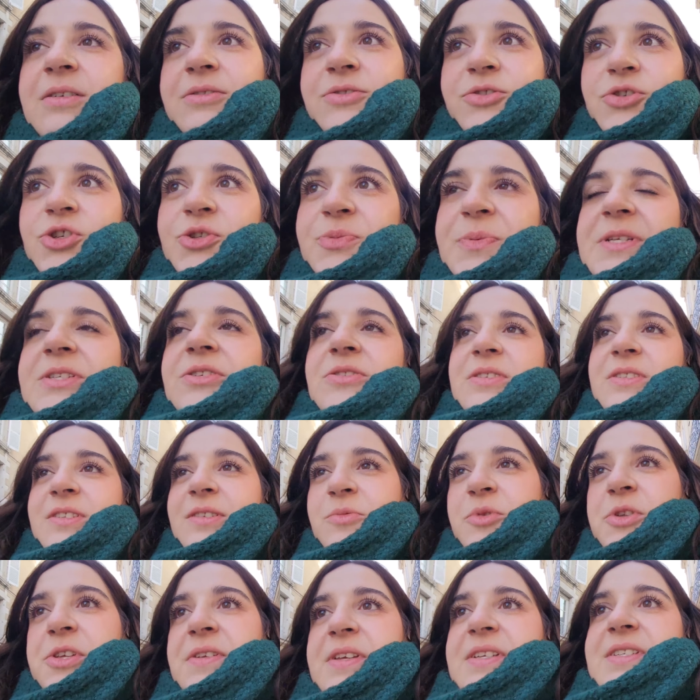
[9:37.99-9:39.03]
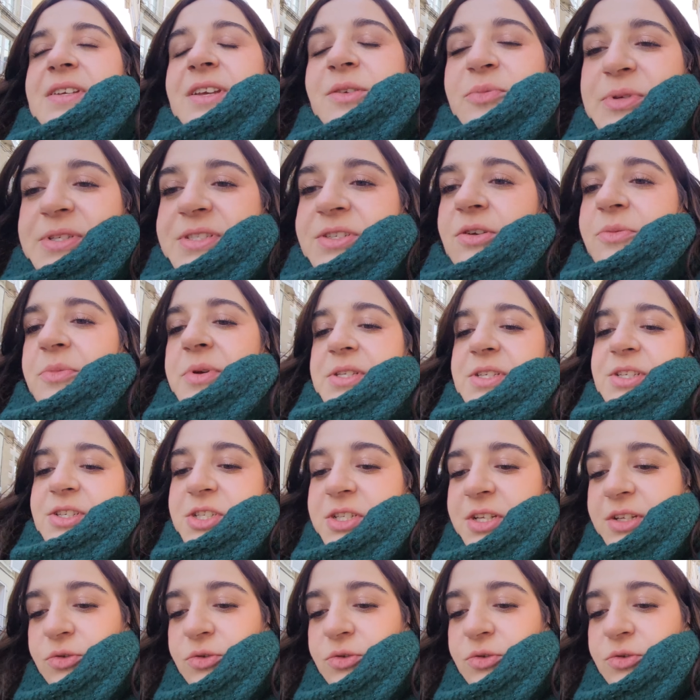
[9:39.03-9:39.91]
juste parce que c'était mon anniversaire et parce qu'elle m'a dit que j'étais